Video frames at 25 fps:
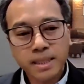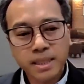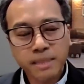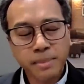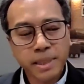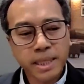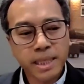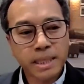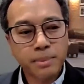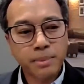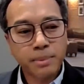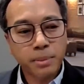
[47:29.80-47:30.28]
ซึ่ง
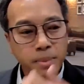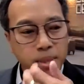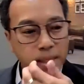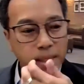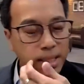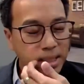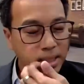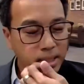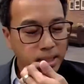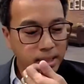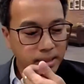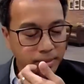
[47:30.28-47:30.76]
เมื่อกี้นี้ผม
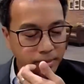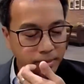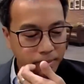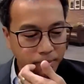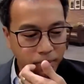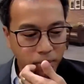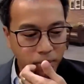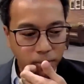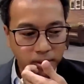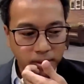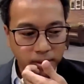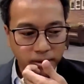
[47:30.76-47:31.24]
ก็
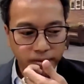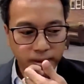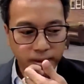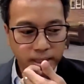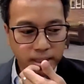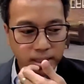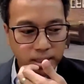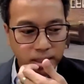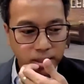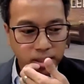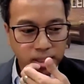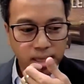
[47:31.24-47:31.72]
ผมก็ฟั
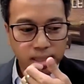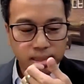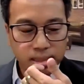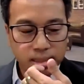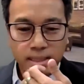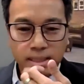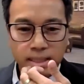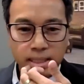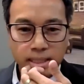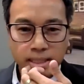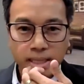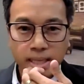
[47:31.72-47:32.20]
งดร.อัส
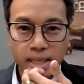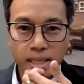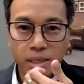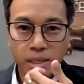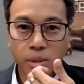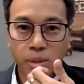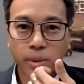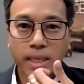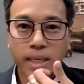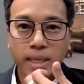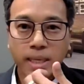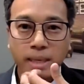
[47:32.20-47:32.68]
ตินแล้วก็เห็น
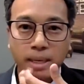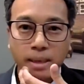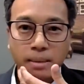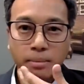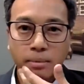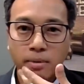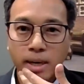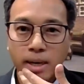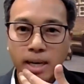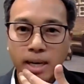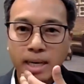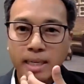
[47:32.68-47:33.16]
ด้วยนะค
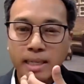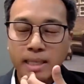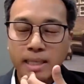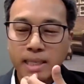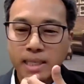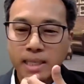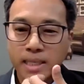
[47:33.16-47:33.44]
รับว่า